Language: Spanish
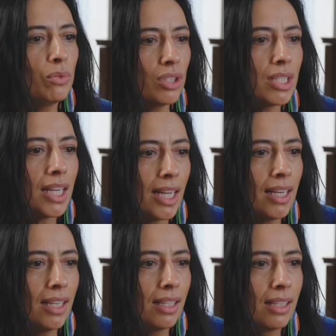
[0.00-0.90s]

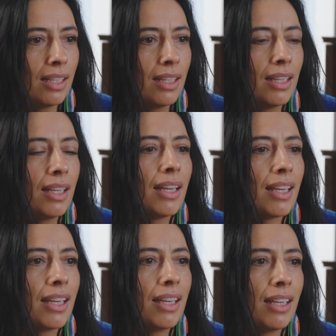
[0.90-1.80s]
musical. Sí
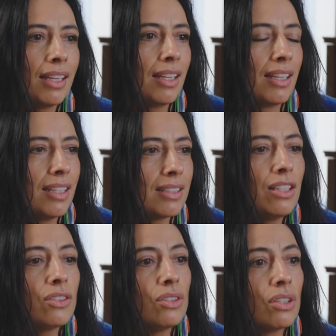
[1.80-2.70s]
que quiere decir
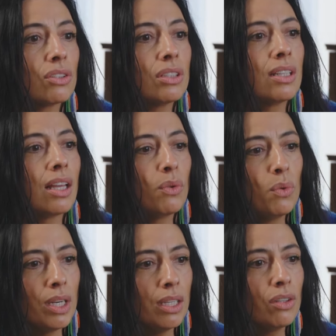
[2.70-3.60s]
los chicos se
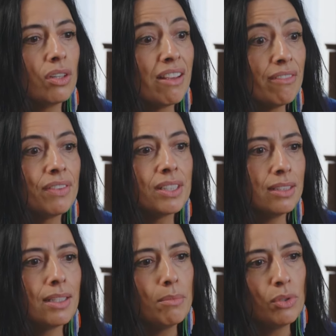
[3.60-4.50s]
gradúan con énfasis
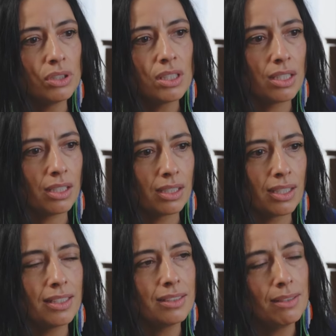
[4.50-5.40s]
en música.
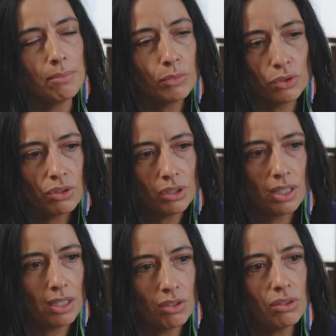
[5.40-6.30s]
Casi muchos
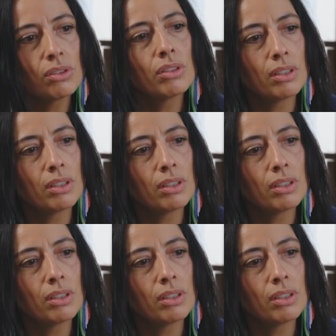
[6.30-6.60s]
de ellos